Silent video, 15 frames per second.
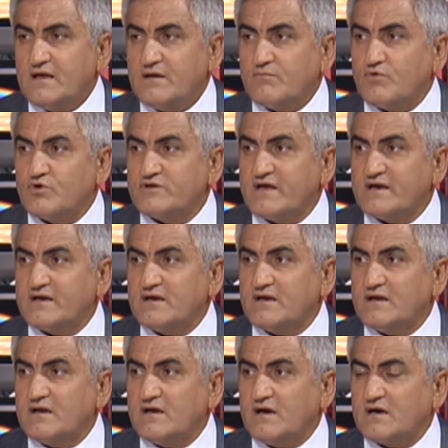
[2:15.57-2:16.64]
Modern
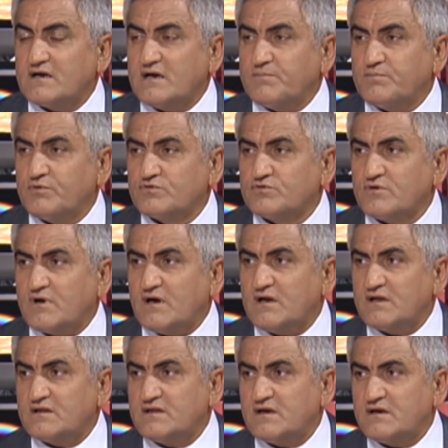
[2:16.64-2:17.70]
akapunktur
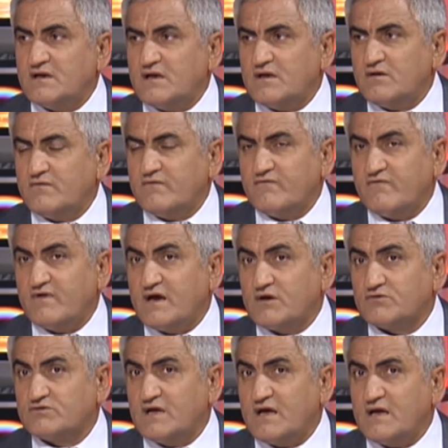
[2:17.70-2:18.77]
aletleriyle
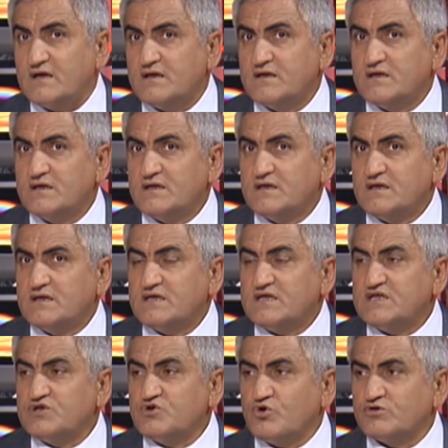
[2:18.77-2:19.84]
veyahut da
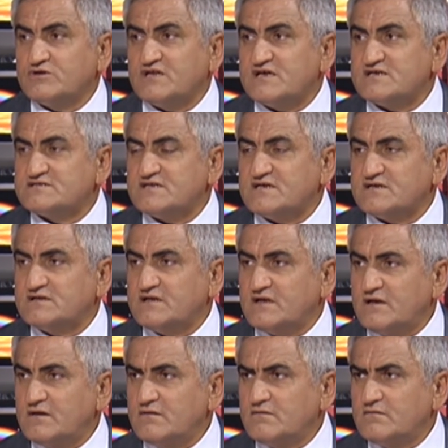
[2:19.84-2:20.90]
iyon
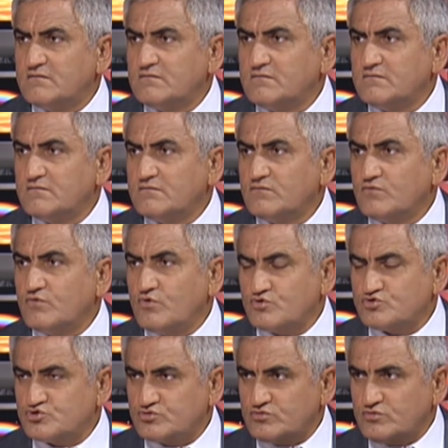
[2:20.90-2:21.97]
testlerinin
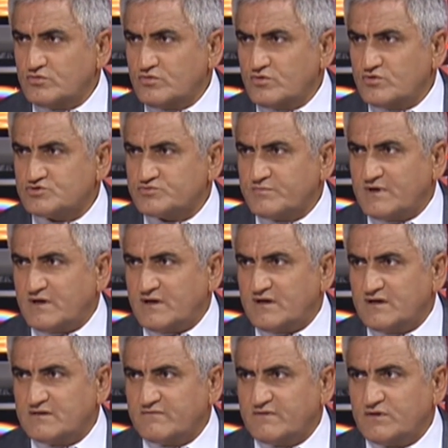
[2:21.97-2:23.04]
ölçü, ölçme
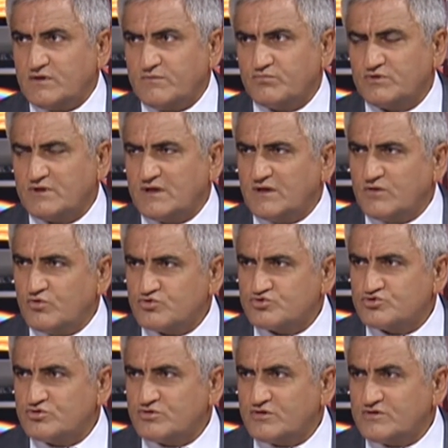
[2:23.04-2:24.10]
aleti var. Bunlarla
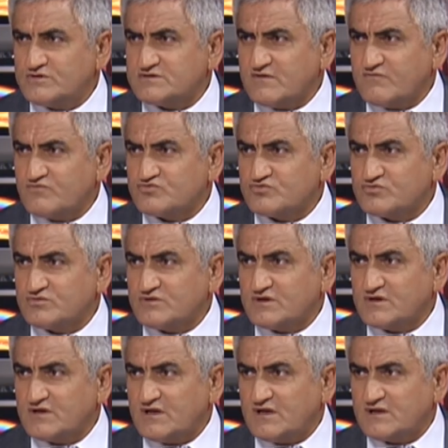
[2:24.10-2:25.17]
ölçülü insan
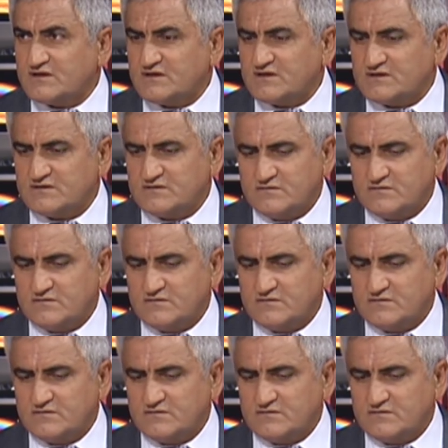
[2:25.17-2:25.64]
vücudundaki elektrik.